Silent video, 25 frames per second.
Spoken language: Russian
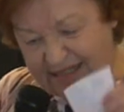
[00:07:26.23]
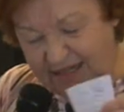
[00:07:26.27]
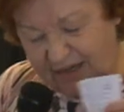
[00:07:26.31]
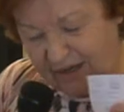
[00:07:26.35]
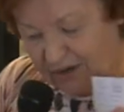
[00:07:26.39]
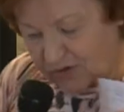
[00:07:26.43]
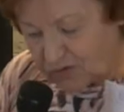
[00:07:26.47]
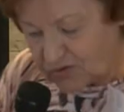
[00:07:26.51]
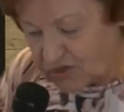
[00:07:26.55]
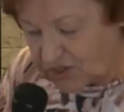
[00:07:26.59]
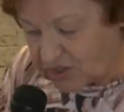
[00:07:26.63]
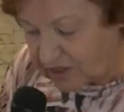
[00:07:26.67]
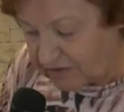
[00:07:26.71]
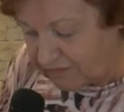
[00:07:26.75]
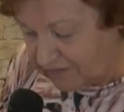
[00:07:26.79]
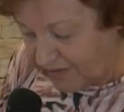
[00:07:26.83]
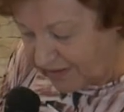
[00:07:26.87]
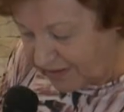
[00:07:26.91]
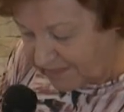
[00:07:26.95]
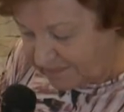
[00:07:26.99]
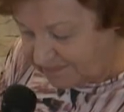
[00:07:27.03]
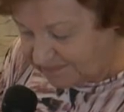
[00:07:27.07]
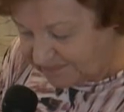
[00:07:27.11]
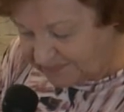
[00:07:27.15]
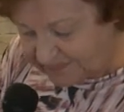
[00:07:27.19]
Короче говоря,
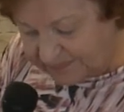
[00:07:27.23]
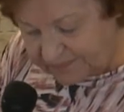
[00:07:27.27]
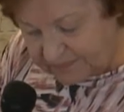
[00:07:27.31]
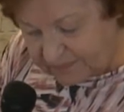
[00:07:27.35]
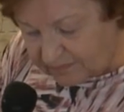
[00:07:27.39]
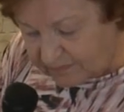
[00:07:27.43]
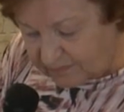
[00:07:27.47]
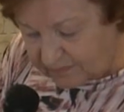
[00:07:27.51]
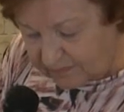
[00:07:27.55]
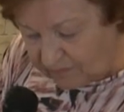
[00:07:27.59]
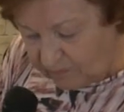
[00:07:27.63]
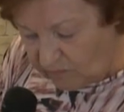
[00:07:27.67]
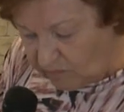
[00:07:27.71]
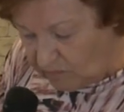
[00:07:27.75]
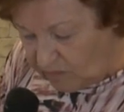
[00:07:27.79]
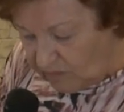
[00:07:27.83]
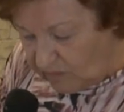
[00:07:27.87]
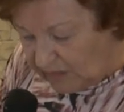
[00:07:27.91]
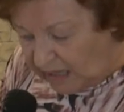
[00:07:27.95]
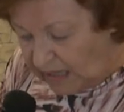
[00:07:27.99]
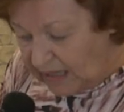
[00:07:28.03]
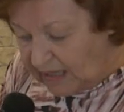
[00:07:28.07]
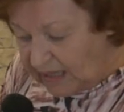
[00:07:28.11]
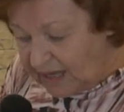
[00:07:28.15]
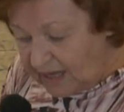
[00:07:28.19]

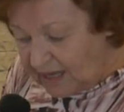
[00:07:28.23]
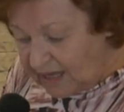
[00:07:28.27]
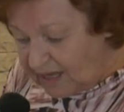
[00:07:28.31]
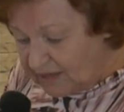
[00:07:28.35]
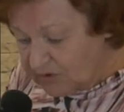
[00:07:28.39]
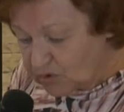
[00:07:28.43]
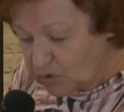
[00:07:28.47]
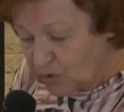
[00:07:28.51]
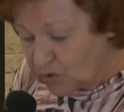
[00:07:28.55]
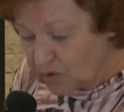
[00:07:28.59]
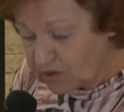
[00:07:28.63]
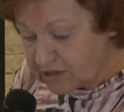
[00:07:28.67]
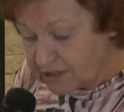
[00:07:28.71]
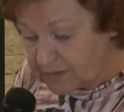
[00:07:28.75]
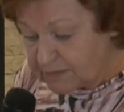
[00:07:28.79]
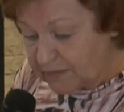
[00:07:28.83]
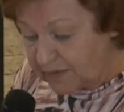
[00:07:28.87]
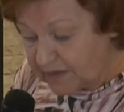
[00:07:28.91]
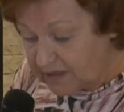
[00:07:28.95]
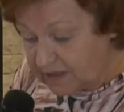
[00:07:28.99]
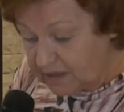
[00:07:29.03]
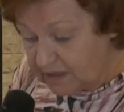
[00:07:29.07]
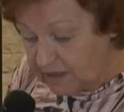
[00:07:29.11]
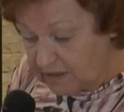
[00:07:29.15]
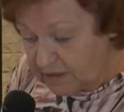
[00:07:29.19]
до
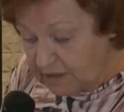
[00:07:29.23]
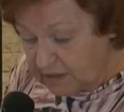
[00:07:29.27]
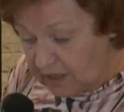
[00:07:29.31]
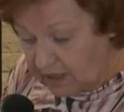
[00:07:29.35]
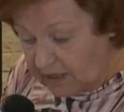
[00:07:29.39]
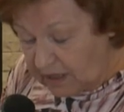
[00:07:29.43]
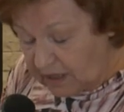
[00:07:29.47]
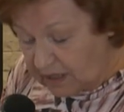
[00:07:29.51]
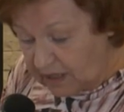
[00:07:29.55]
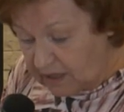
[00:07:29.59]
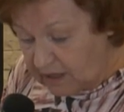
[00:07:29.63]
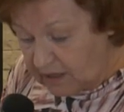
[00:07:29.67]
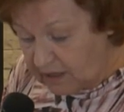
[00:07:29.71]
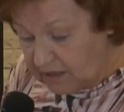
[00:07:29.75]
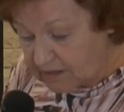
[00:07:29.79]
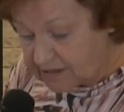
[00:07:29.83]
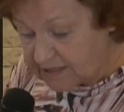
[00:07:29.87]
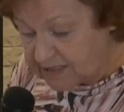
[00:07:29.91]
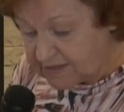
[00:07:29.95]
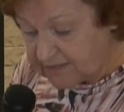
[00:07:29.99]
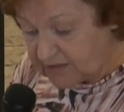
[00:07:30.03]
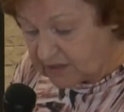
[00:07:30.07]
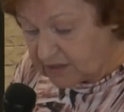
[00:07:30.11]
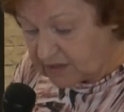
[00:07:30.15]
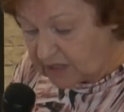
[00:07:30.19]
господин
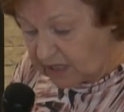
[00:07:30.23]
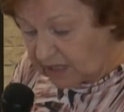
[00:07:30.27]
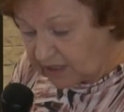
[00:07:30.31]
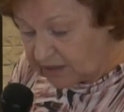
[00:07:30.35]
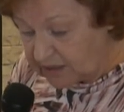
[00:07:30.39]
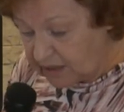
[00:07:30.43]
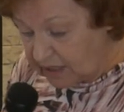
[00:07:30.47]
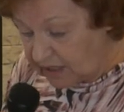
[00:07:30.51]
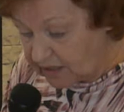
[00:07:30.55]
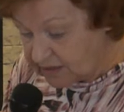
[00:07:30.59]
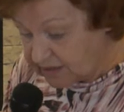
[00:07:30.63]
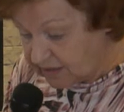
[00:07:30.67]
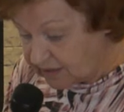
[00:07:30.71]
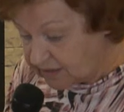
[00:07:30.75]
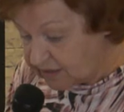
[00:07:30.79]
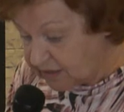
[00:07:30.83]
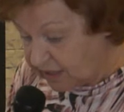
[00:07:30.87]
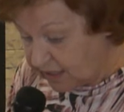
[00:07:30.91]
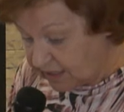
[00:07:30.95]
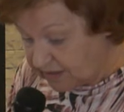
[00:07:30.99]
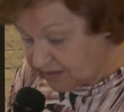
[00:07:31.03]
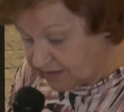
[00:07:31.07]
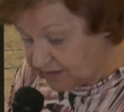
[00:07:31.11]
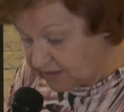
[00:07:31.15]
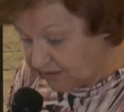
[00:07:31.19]
Цветан
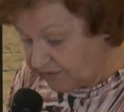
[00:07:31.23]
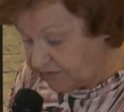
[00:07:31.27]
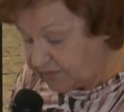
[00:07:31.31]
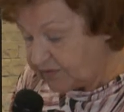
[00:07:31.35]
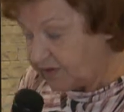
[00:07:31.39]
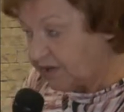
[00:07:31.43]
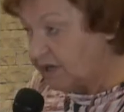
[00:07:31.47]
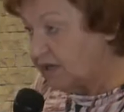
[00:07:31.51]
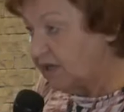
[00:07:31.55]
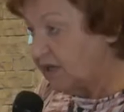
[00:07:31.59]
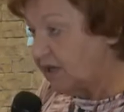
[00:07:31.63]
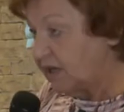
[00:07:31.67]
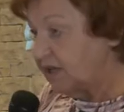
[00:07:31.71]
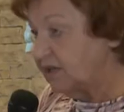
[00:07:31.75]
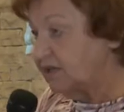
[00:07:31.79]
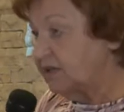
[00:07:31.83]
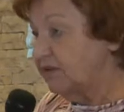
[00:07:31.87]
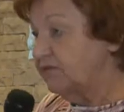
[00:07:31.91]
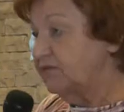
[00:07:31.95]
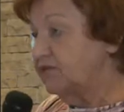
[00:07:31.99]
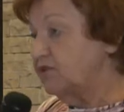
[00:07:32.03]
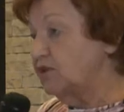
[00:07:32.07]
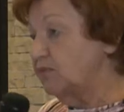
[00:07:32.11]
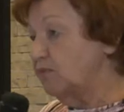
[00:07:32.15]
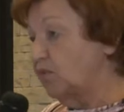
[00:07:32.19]
Атанасов. Это,
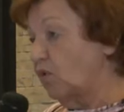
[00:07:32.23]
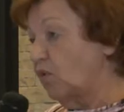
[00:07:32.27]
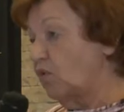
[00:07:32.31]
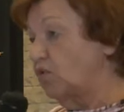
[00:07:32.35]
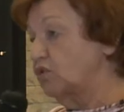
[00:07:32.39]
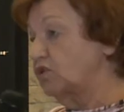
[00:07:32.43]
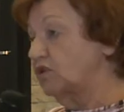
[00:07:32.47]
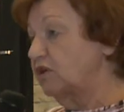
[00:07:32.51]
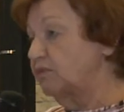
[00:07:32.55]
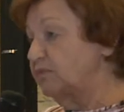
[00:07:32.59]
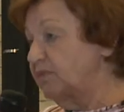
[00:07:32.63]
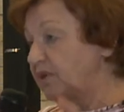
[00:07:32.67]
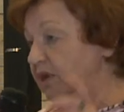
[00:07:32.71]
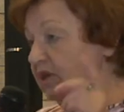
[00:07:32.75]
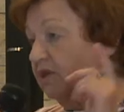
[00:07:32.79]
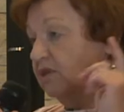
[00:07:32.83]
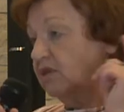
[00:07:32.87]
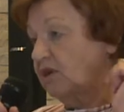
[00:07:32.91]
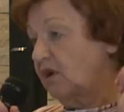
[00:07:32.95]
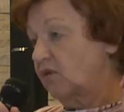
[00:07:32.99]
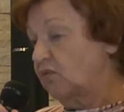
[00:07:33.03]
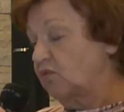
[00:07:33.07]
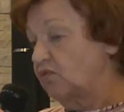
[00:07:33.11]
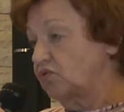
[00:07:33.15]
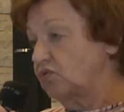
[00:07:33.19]
видимо, он имеет
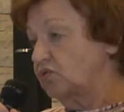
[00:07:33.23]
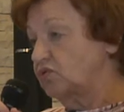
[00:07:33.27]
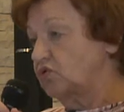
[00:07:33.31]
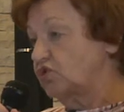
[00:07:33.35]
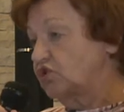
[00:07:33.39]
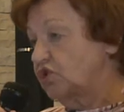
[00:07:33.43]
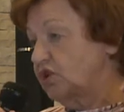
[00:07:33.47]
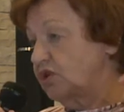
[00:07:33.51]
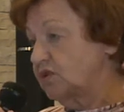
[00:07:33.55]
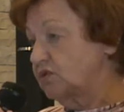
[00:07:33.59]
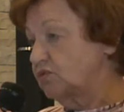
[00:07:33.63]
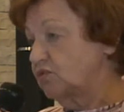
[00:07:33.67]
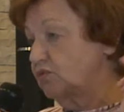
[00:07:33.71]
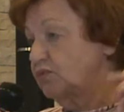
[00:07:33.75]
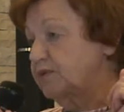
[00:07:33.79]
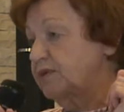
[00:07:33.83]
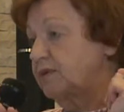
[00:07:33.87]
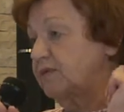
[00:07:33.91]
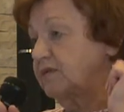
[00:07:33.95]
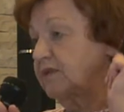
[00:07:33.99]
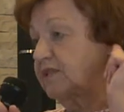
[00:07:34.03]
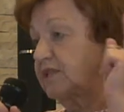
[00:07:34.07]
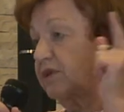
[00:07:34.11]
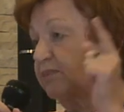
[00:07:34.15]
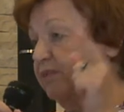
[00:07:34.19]
какую-то часть
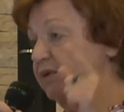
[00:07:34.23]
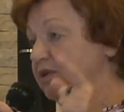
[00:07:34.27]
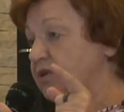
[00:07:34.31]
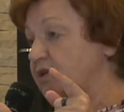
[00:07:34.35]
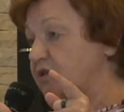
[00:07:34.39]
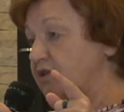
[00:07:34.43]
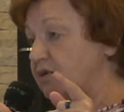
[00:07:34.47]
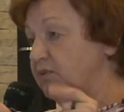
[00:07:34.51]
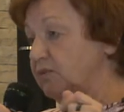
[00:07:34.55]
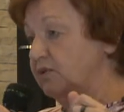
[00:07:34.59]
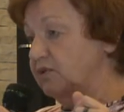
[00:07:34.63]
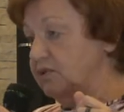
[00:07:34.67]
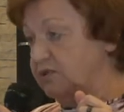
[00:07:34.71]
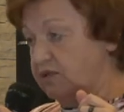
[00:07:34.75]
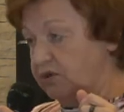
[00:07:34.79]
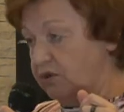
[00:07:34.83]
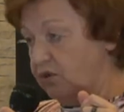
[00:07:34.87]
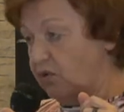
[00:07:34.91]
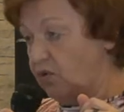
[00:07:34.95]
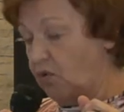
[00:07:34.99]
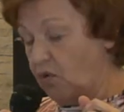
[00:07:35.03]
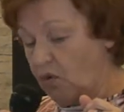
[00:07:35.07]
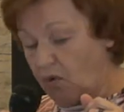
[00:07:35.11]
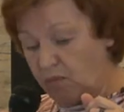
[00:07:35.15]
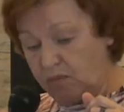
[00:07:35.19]
собственности под этим
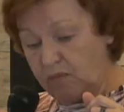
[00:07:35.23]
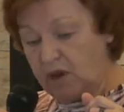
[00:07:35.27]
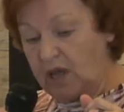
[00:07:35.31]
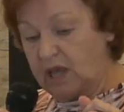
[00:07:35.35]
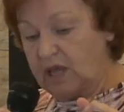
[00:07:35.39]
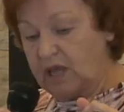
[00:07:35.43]
козырьком.